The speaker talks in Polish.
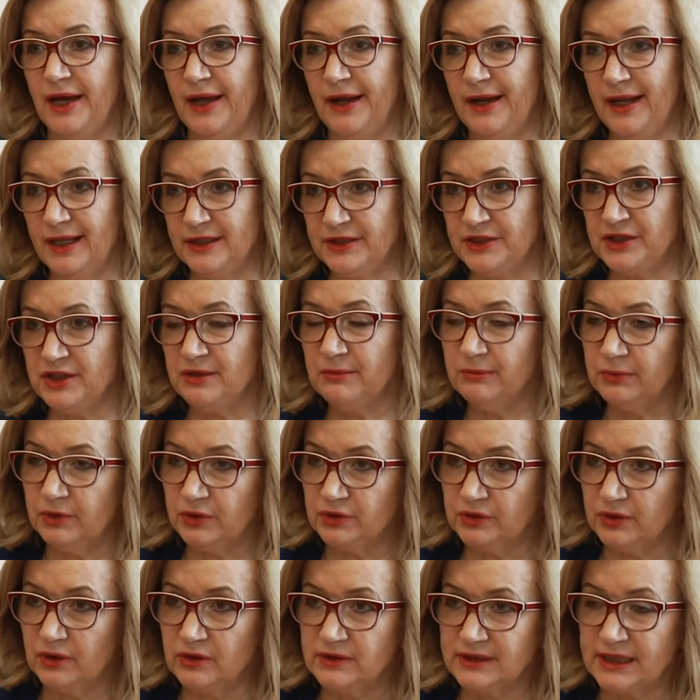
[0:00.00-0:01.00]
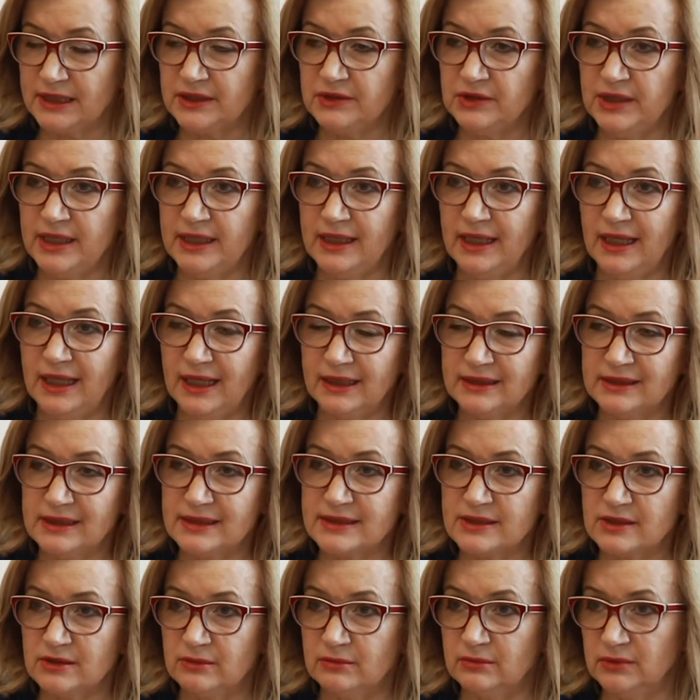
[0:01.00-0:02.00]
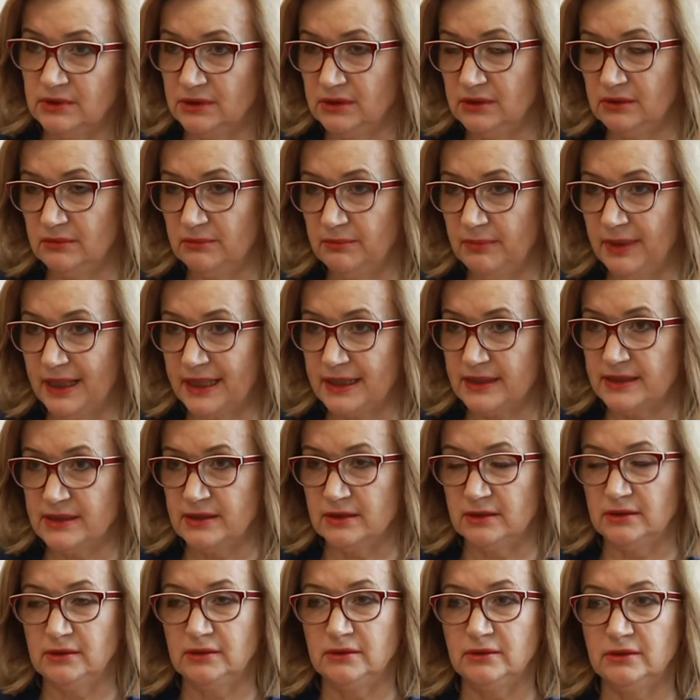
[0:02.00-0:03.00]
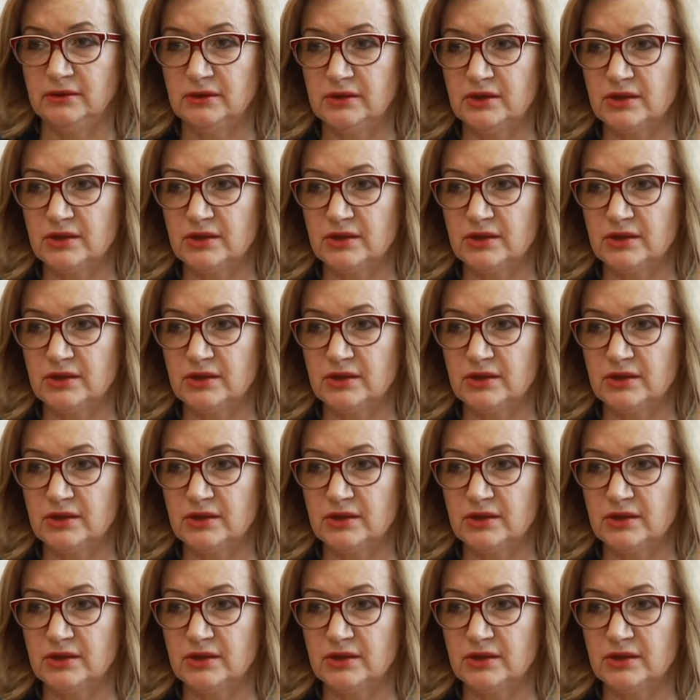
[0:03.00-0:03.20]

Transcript: letnim, bo ostatnie lata są bardzo